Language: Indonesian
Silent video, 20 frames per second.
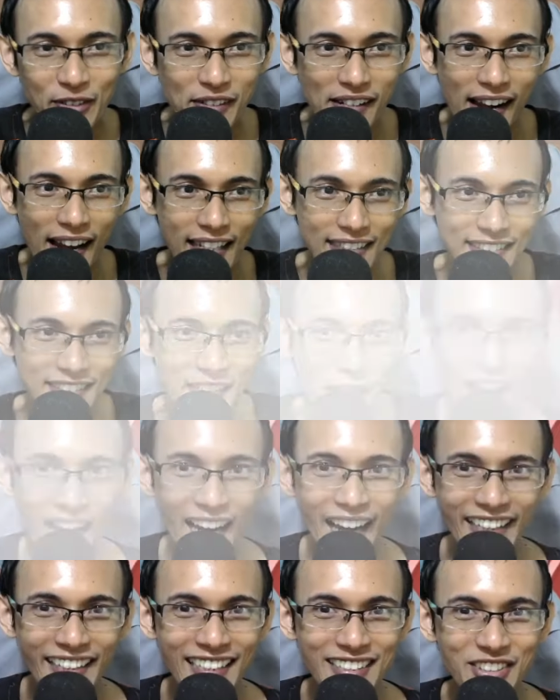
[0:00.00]
guys nah,
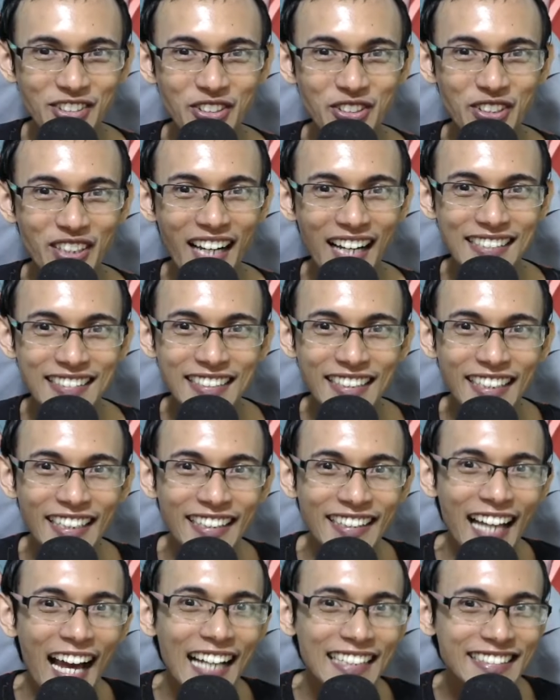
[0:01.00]
Ada sih juga si
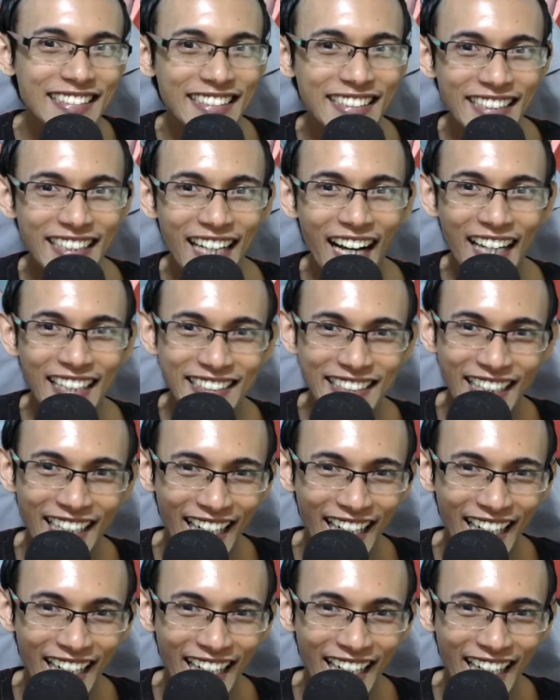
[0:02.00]
Itachi guys